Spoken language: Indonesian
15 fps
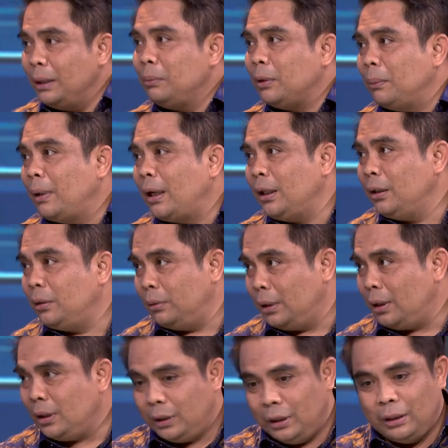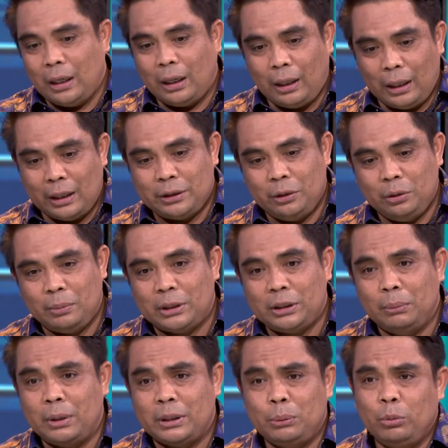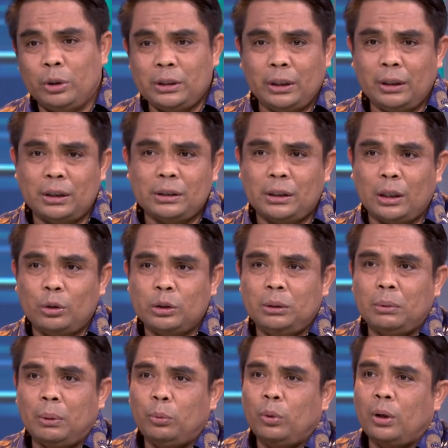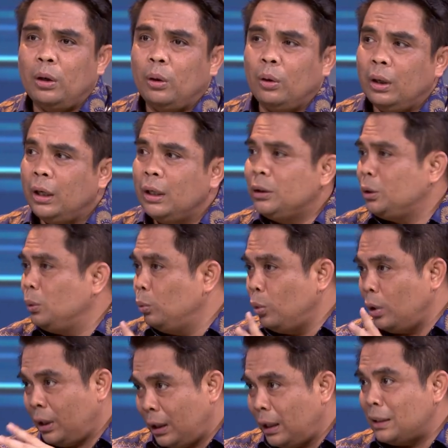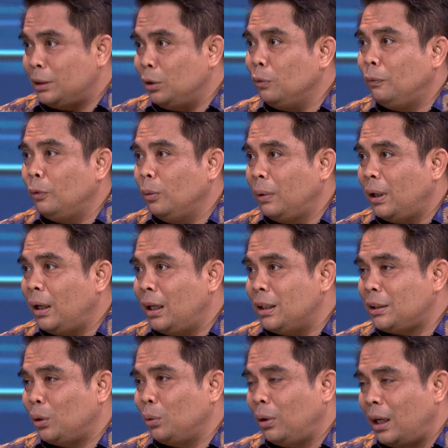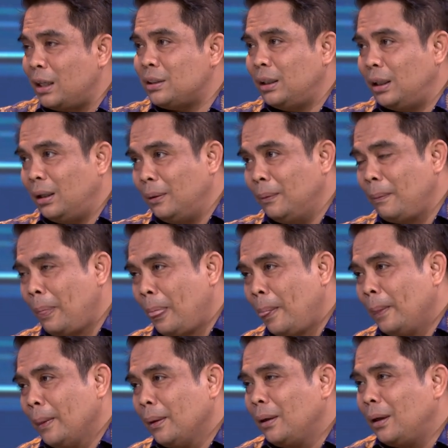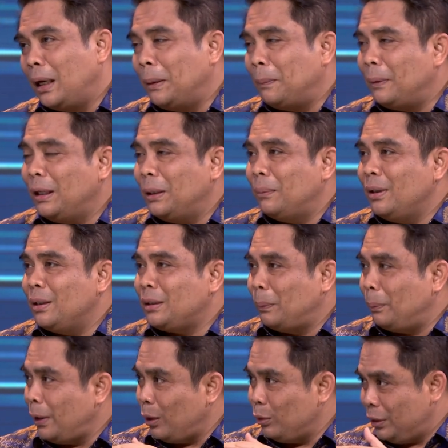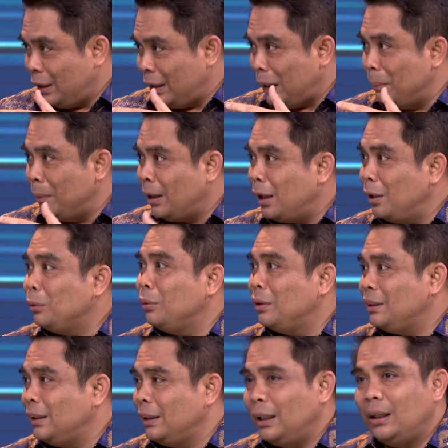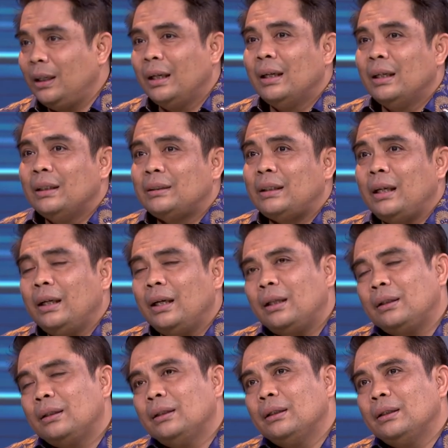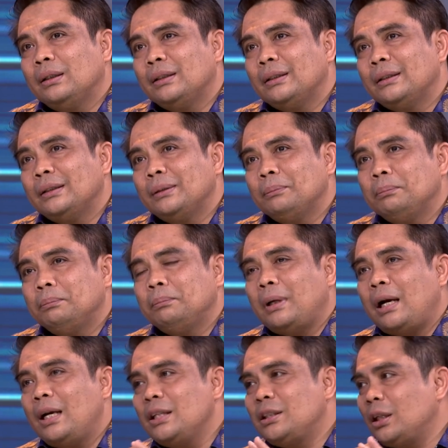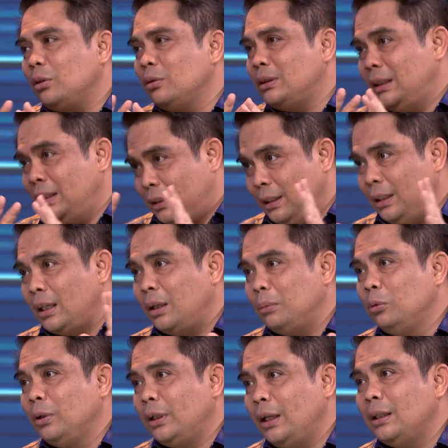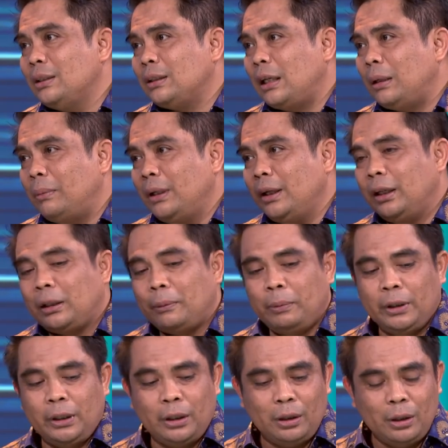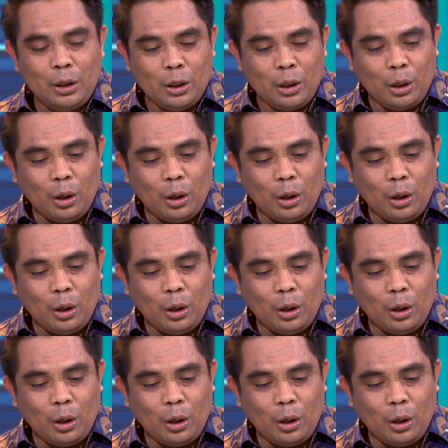stream kemarin itu ya, mm -hmm. tiga kelas itu masing-masing mungkin sekitar 150-an orang dan semua kelasnya itu full. Bahkan ada satu kelas yang apa namanya sampai harus kita tambahkan kursi. Jadi saya lihat eh, ada satu sisi yang mungkin selama ini kita pikir